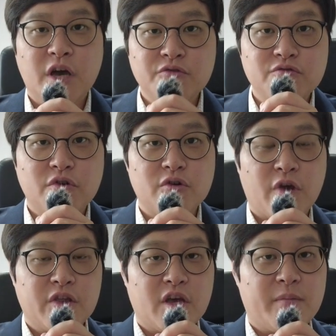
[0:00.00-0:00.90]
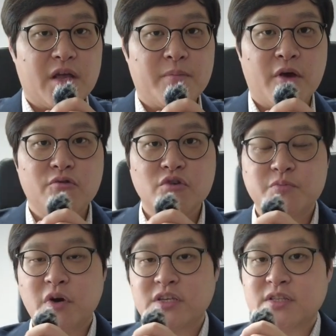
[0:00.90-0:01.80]
한국어를 굉장히 많이 배우고
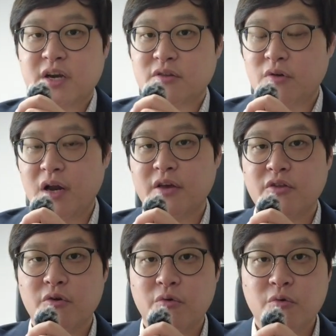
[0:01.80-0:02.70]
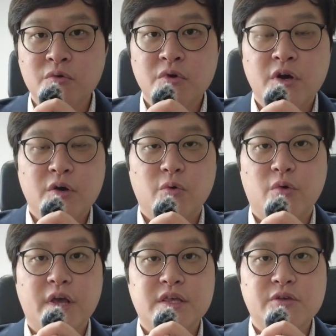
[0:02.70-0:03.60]
싶어 하신다는 걸 알게 되었고
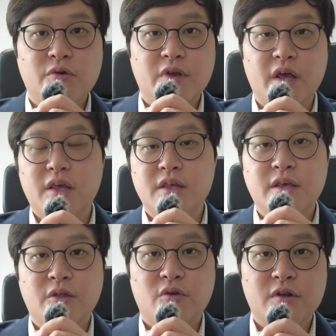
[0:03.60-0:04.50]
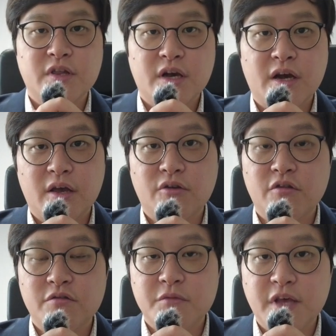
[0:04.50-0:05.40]
올해 7월에 이 채널을 시작하게
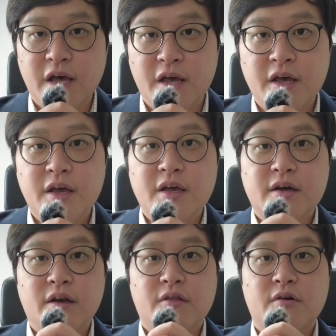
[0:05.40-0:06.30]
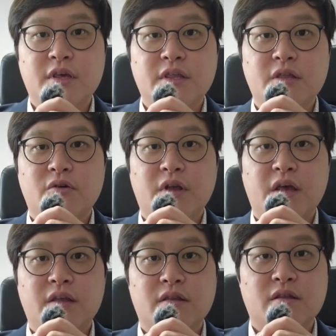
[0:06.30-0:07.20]
되었습니다. 그래서 이
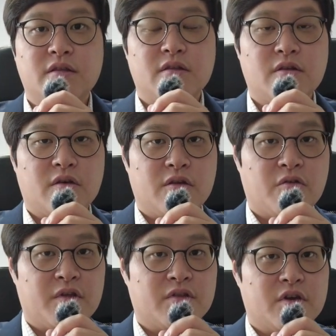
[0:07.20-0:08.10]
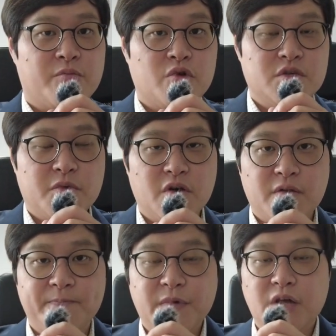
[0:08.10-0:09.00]
채널에 있는 영상들을 보시면
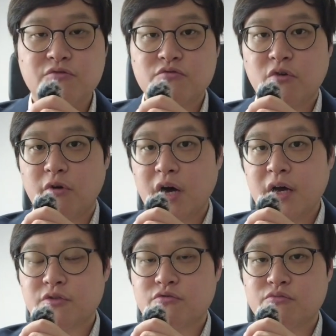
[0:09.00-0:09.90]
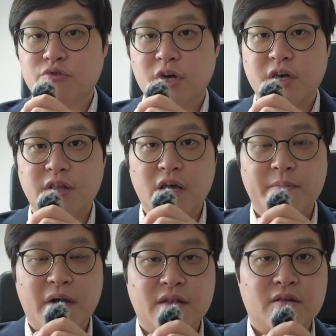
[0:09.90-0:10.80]
한국어와 한국 문화에
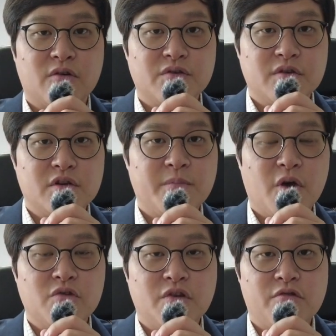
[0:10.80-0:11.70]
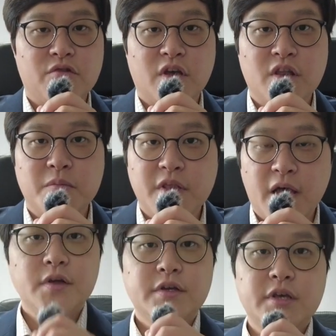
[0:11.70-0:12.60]
대한 많은 것들을 배우실 수 있게 됩니다.
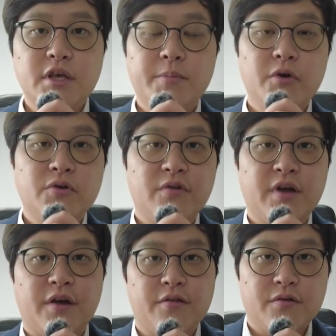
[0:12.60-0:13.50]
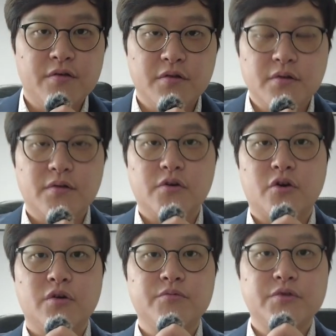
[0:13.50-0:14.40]
특히 이번 영상에서는
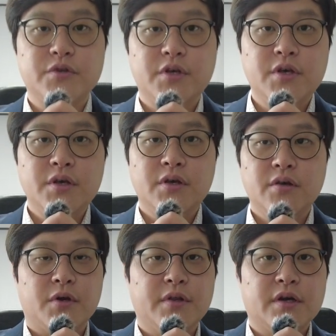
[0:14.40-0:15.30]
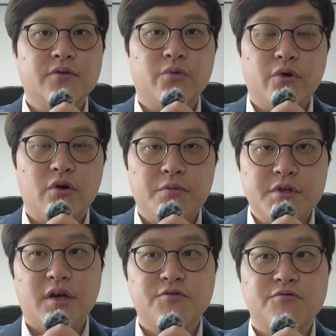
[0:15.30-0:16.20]
여러분들이 별다른 노력
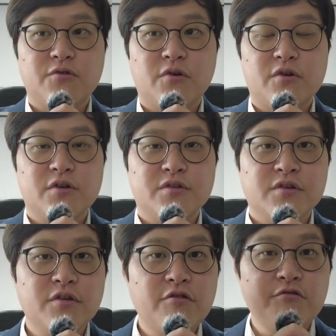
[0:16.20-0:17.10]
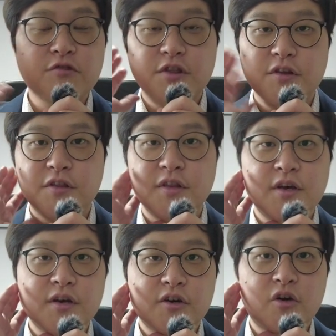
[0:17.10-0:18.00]
없이 한국어를 들을 수 있는
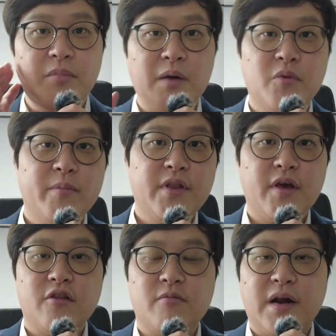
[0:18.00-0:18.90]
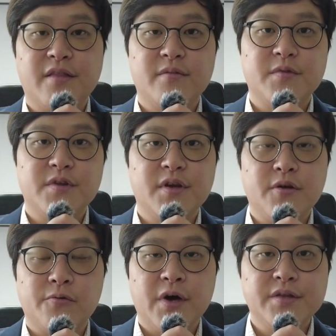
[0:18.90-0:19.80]
그런 방법에 대해서 말씀을
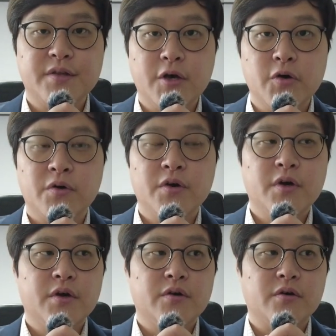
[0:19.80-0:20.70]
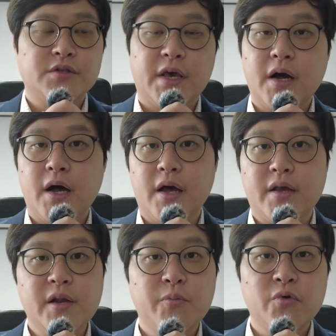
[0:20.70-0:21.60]
드리려고 하는데요. 어, 제가
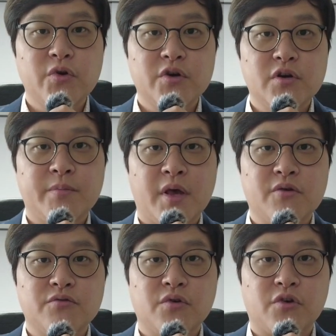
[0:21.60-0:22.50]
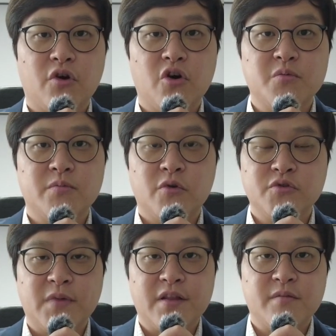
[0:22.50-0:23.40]
일본어를 배우던 경험을
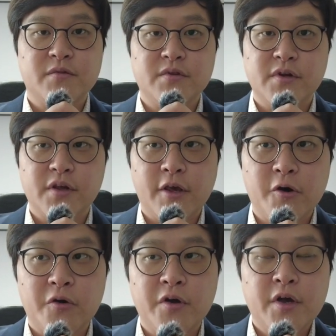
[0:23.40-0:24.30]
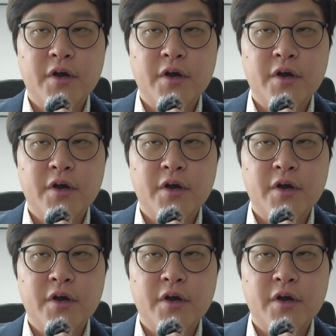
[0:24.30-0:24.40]
먼저 말씀을 드릴게요.